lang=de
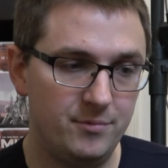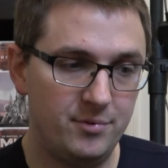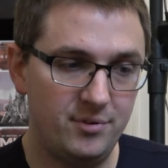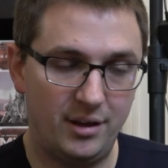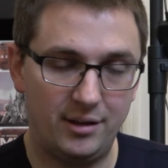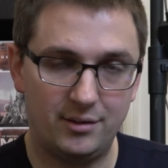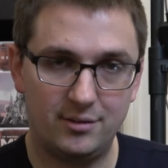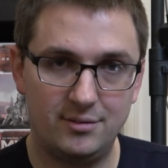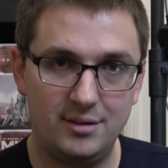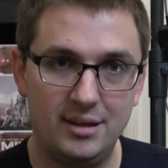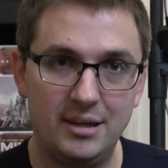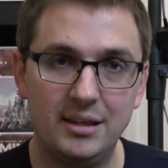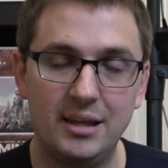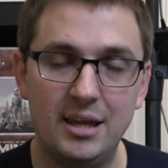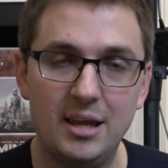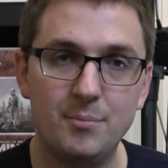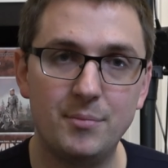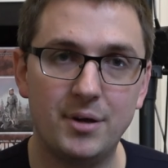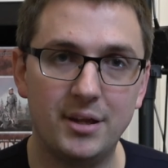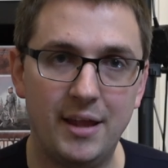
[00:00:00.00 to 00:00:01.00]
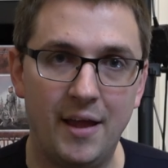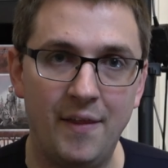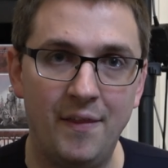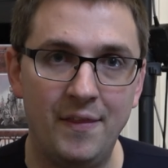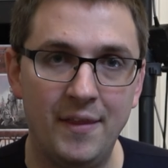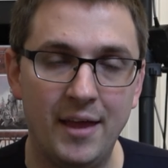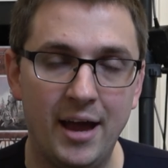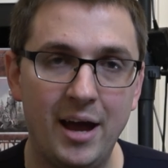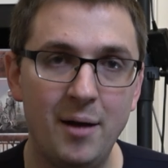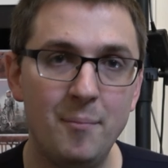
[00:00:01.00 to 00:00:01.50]
wie gesagt, den eben
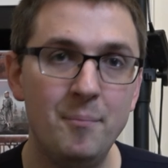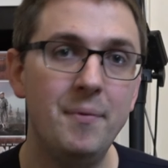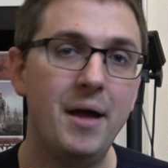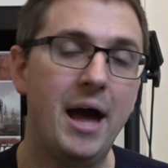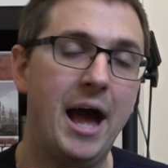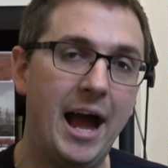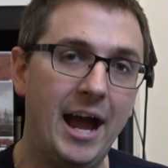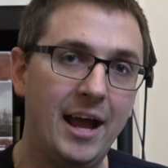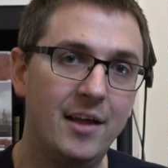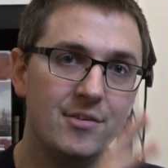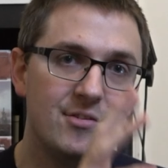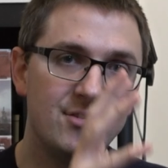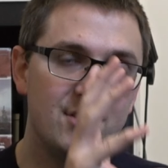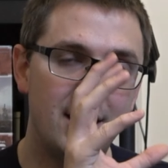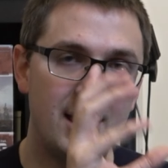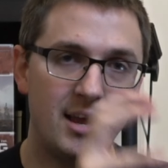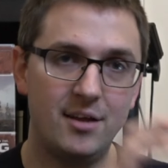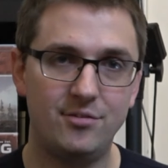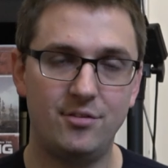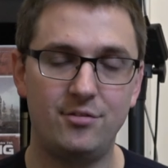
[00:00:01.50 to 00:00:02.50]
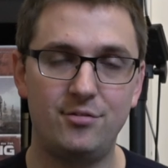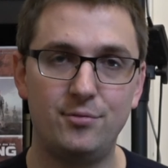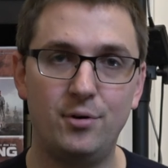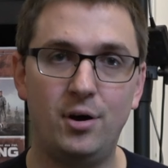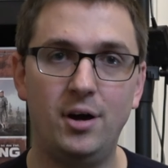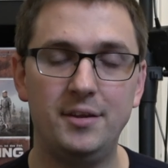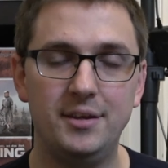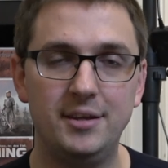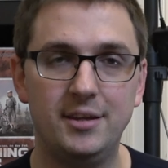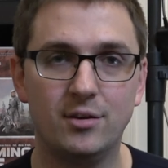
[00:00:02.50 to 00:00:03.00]
genannten Namen als erstes
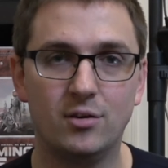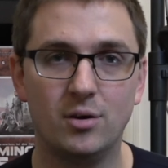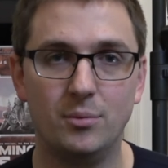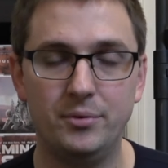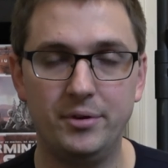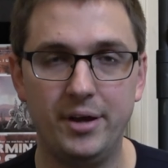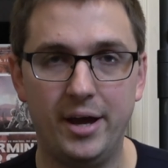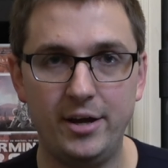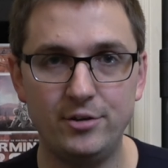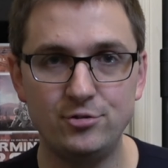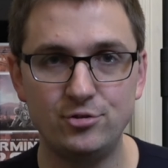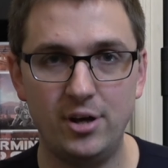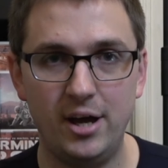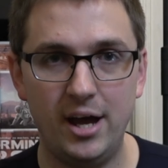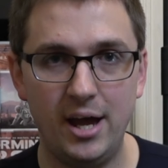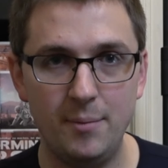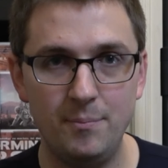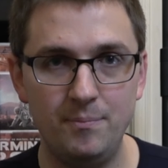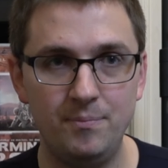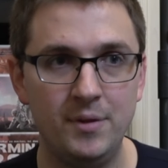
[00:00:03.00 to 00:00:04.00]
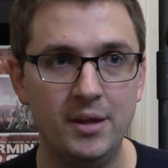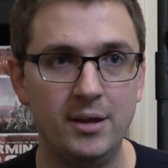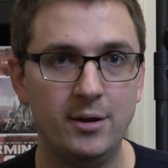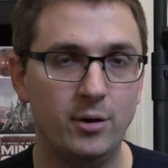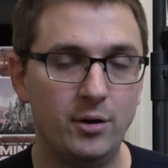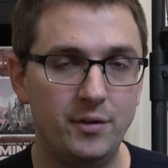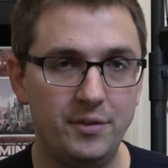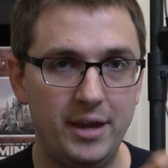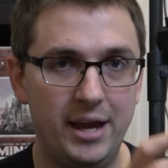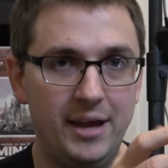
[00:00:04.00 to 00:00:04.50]
Wort in den Kommentar schreiben
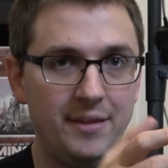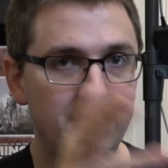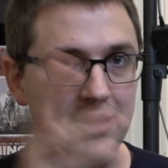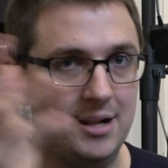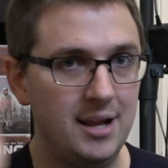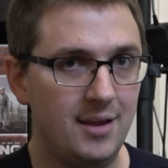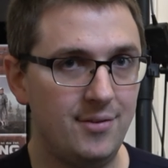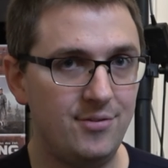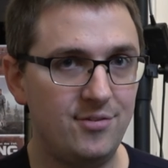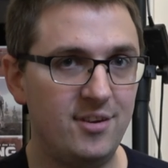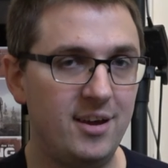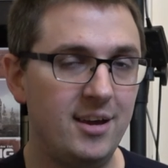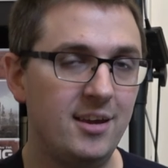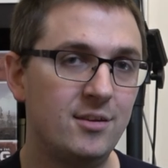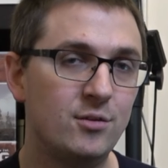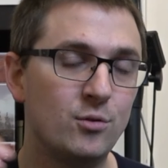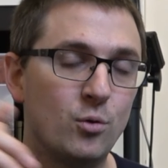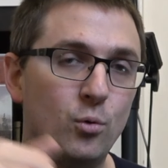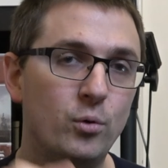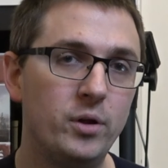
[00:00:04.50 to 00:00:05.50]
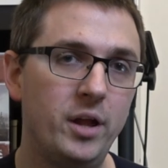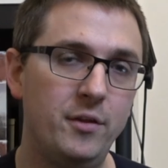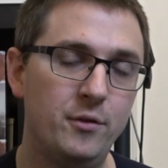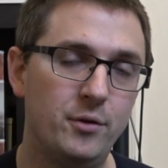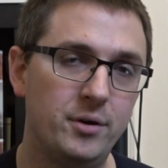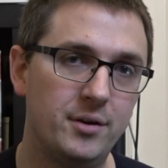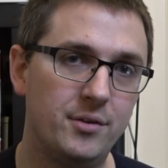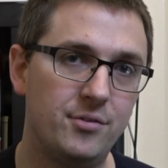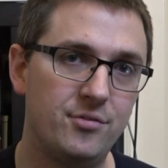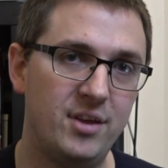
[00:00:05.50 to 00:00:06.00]
und dann Leerzeichen oder
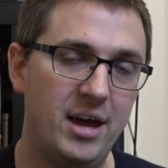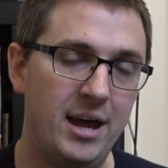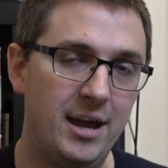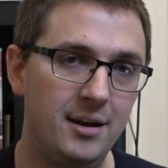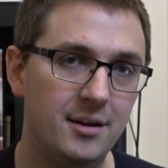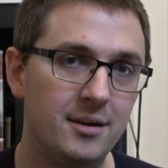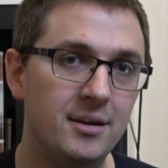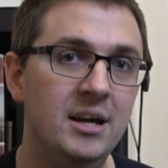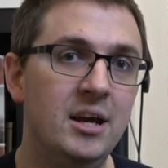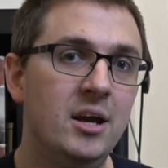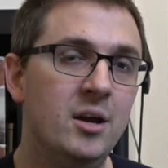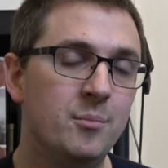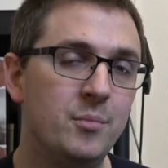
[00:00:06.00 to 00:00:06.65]
neue Zeile.